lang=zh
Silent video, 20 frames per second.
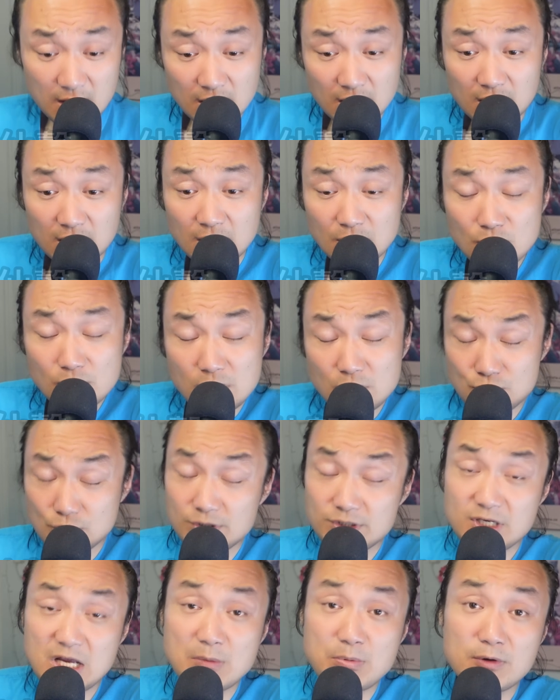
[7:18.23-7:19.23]
很多人觉
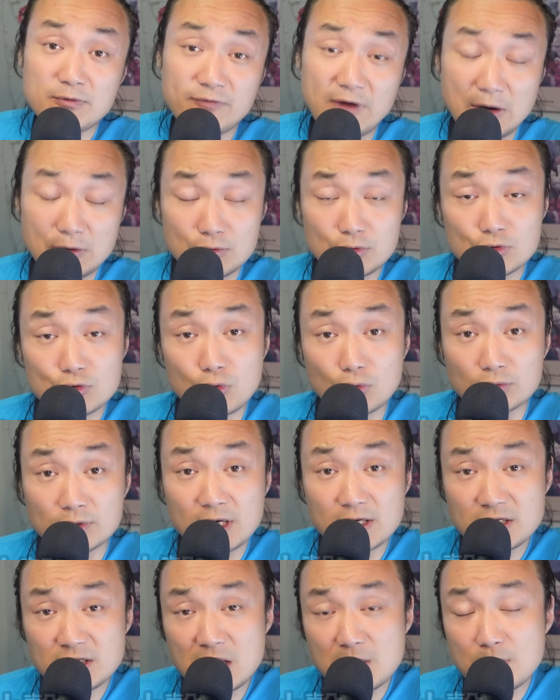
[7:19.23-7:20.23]
得新加坡法律重，
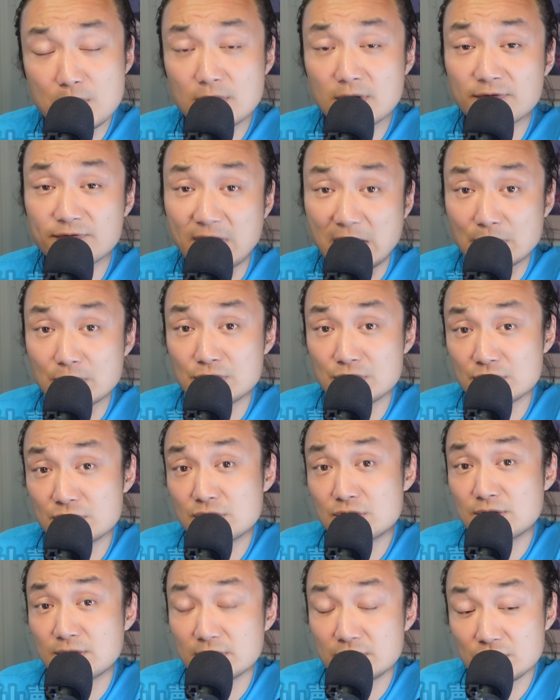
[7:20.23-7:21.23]
但新加坡的法律其
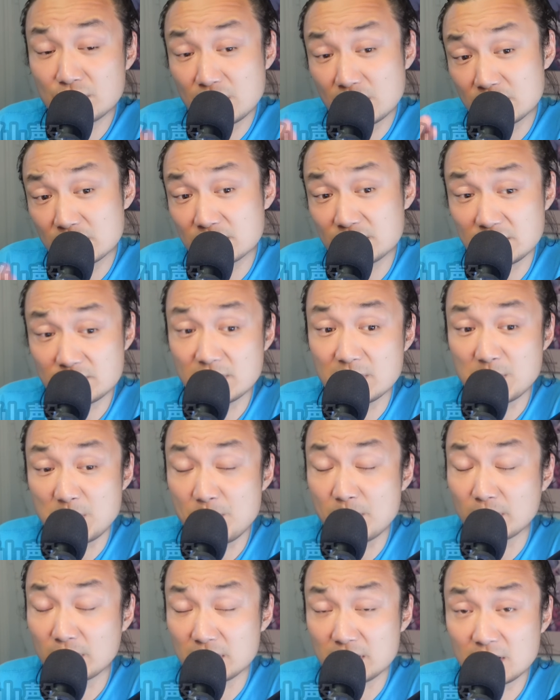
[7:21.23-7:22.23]
实是就像这个新闻里面
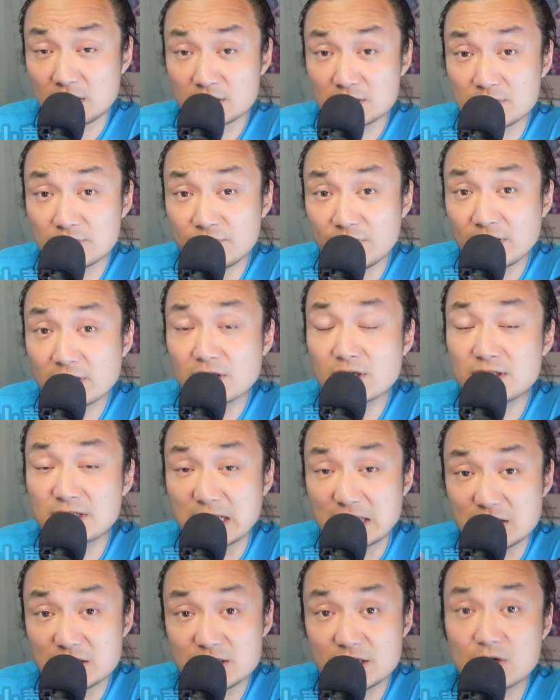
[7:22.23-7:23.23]
报的一样，是非常的
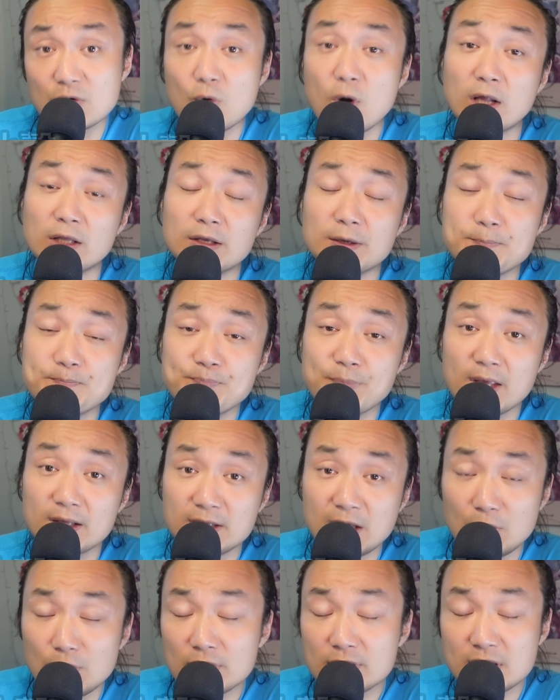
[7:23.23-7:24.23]
人性化的，
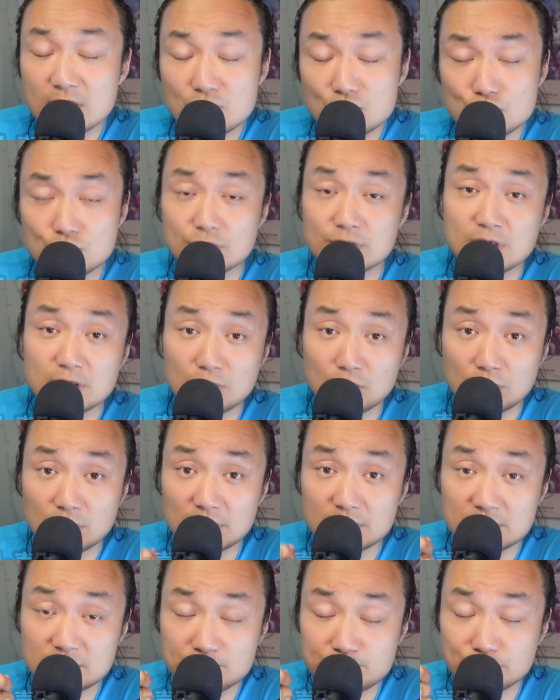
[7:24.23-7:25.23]
他会根据不同
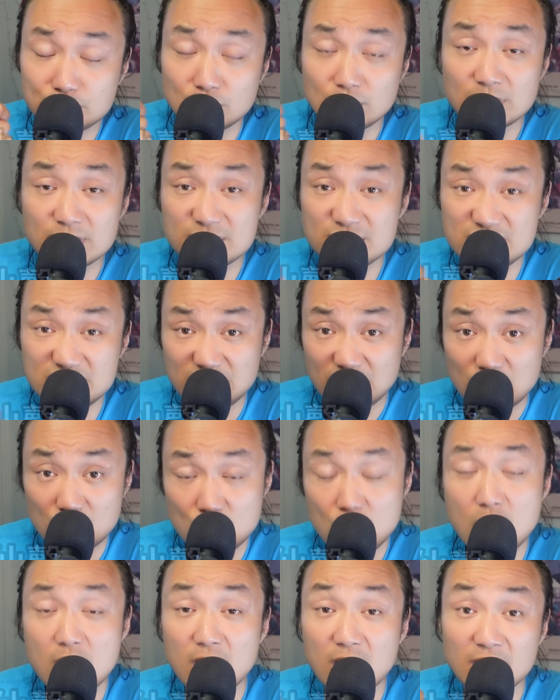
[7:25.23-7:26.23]
的不同的情
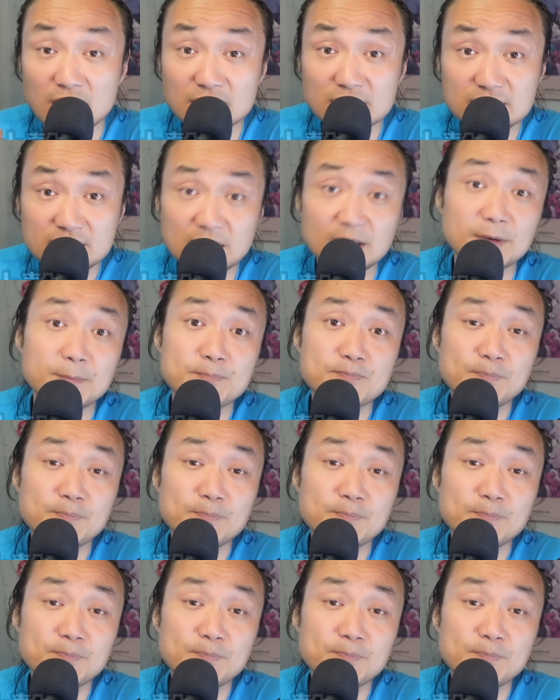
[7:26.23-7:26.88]
况而定。